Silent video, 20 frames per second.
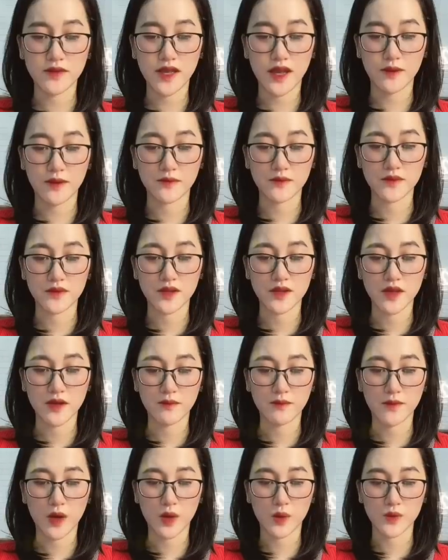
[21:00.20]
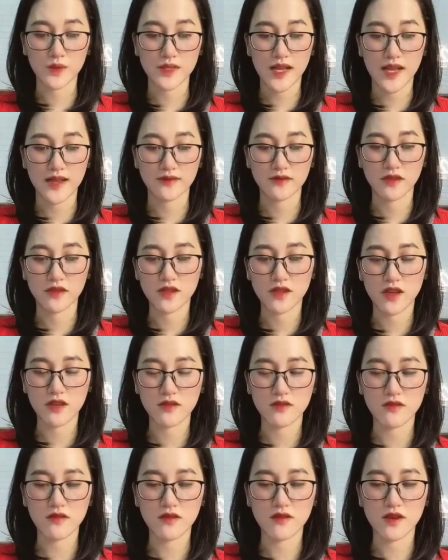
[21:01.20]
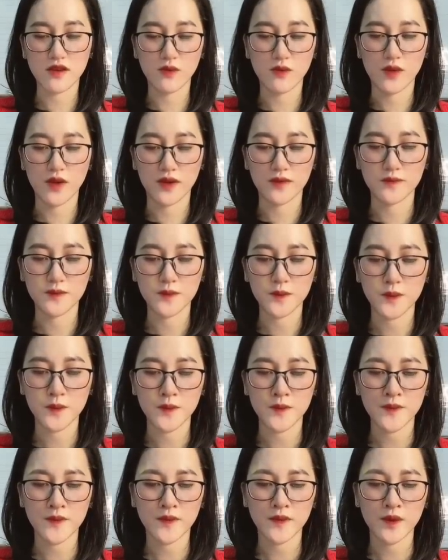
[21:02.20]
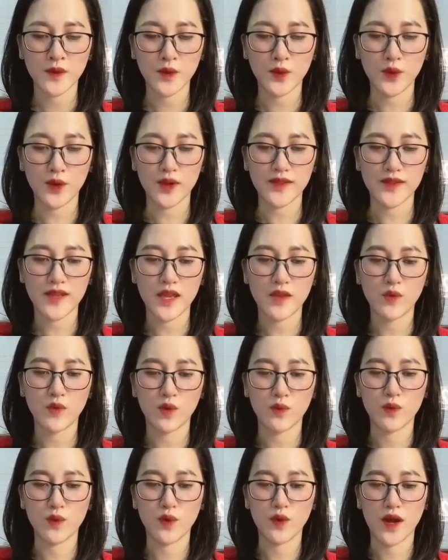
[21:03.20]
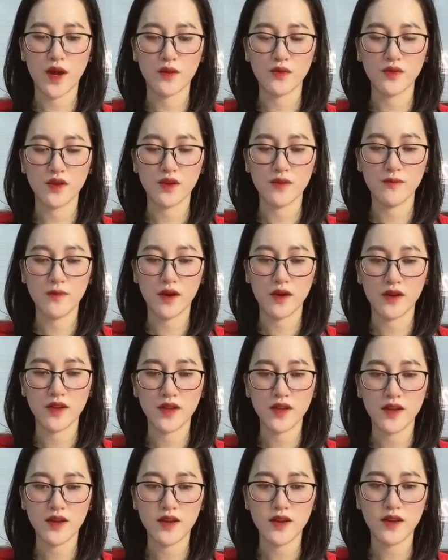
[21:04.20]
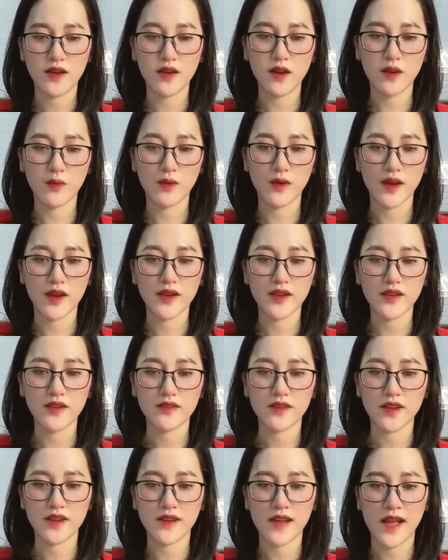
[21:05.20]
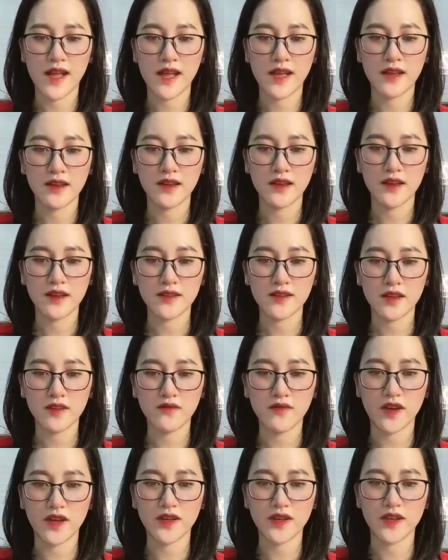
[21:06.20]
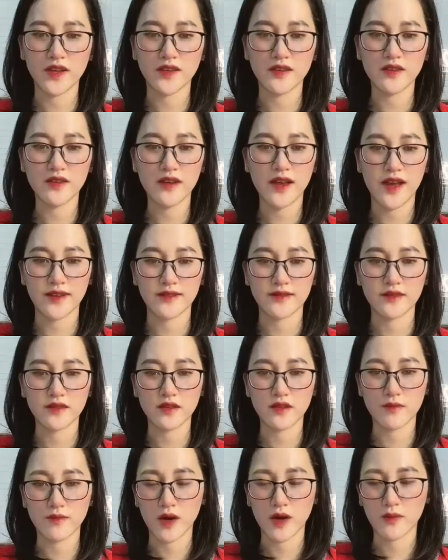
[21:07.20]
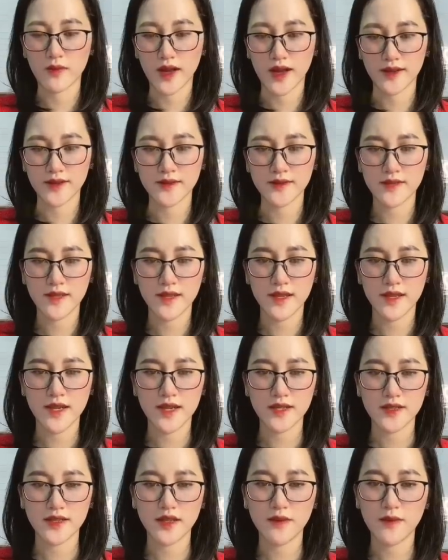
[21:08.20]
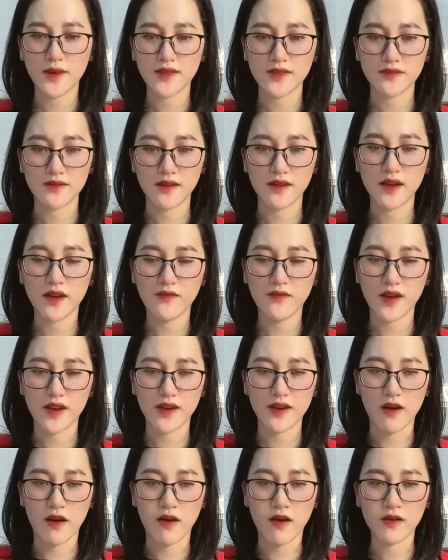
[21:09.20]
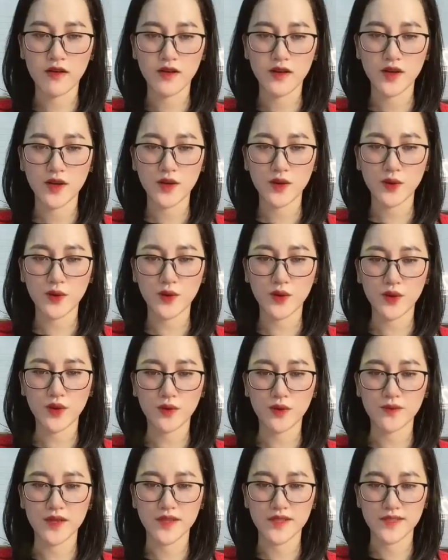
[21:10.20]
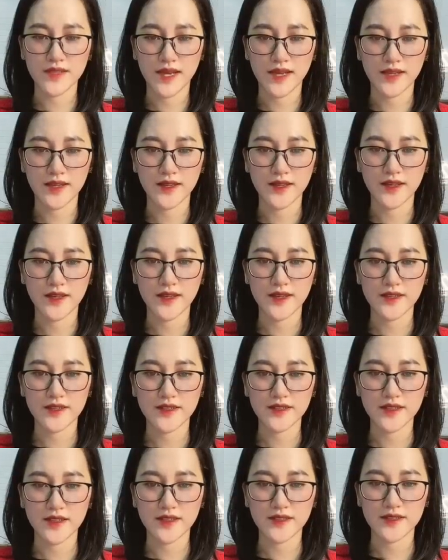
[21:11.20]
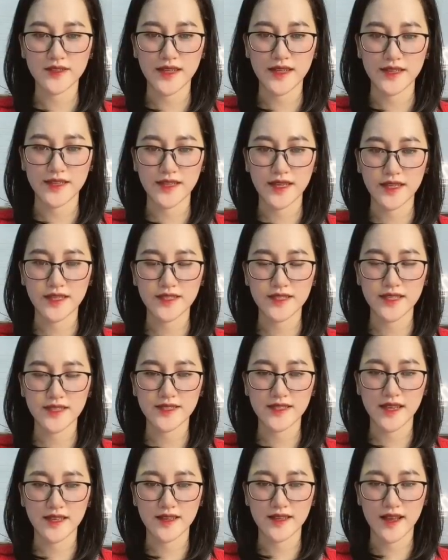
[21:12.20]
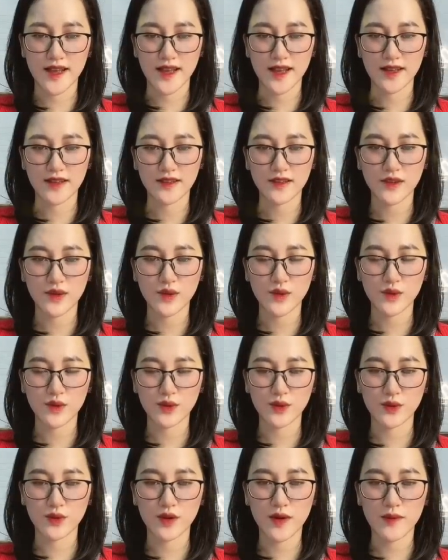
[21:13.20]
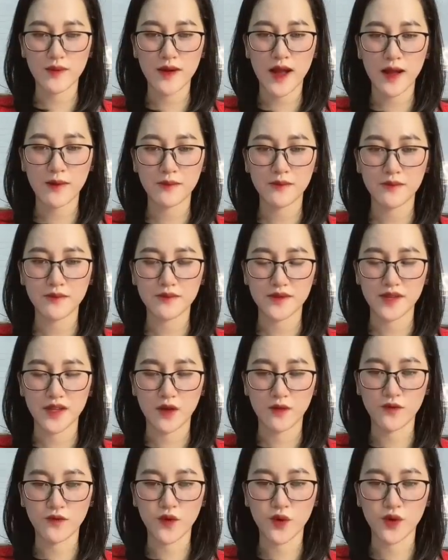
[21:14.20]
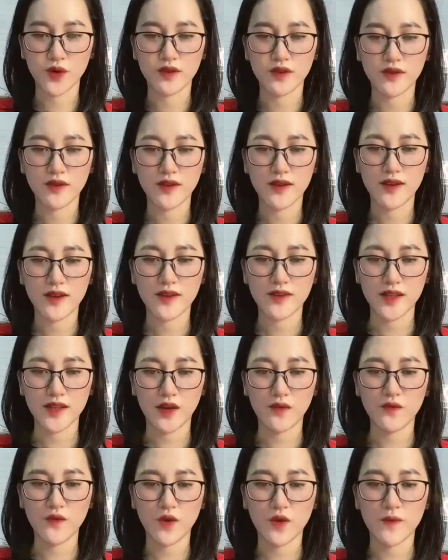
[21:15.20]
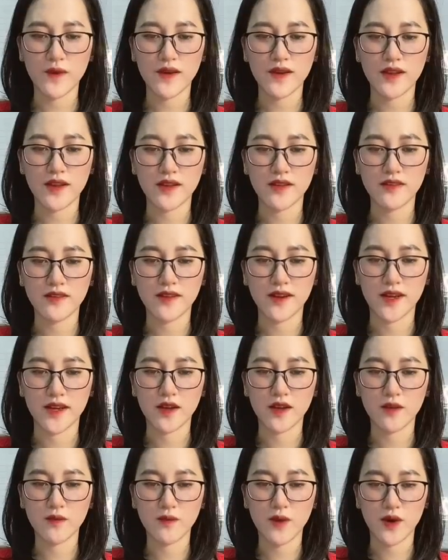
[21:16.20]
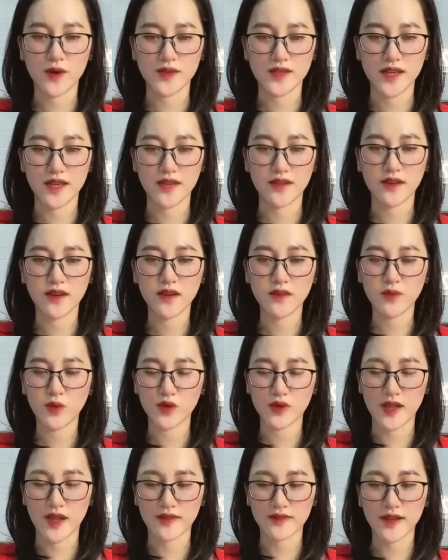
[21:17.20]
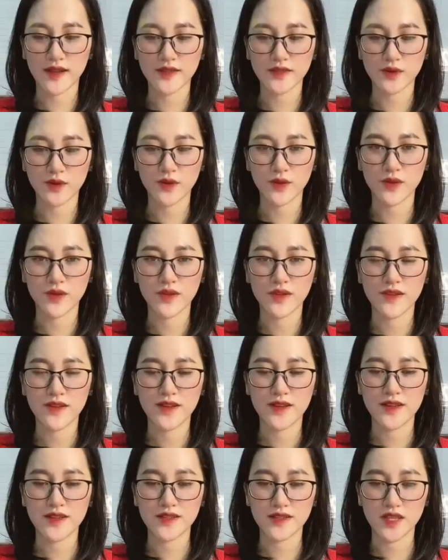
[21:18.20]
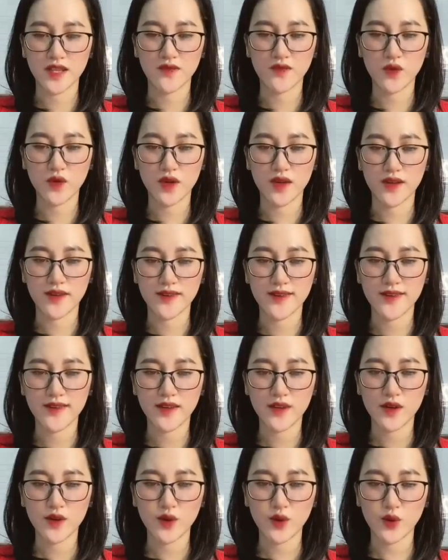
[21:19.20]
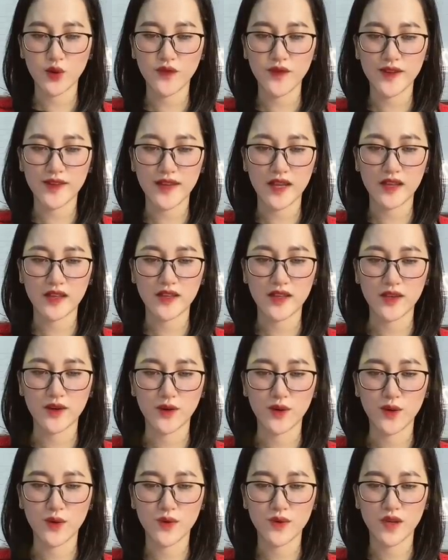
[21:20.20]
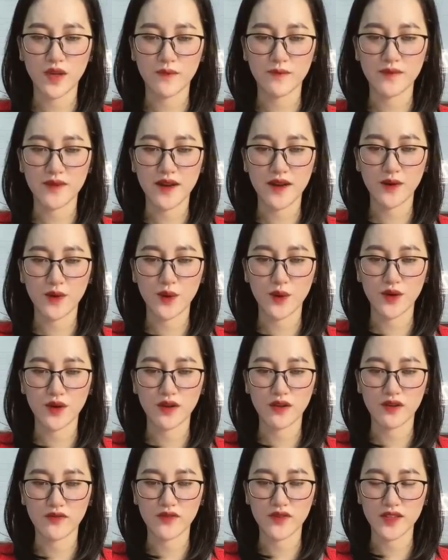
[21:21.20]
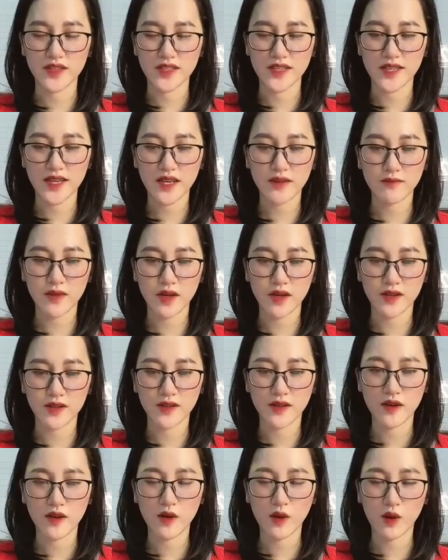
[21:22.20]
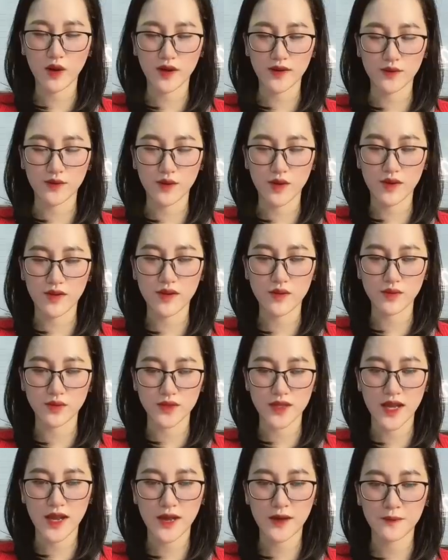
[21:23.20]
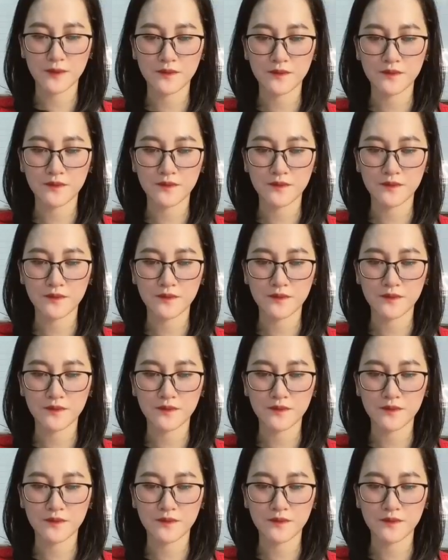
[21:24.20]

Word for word: thảm nhiệm màu dài dưới chân Khương Lương Nguyệt Cô đã thay một bộ áo cưới mới Lộng lẫy như thiên nga Thân váy đến những hạt cườm óng ánh Nhưng bên dưới lớp váy đó Cô không đi giày Chân chạy nhanh trên sàn nhà Cô gấp gáp, nóng vội Nóng vội bắt lấy người đàn ông bỏ chạy hơn một tháng nay rồi Giây phút ấy Cố Vị Thành nhìn ngô nhậm đang ngồi ở vị trí khách mời Hoàn toàn hiểu ra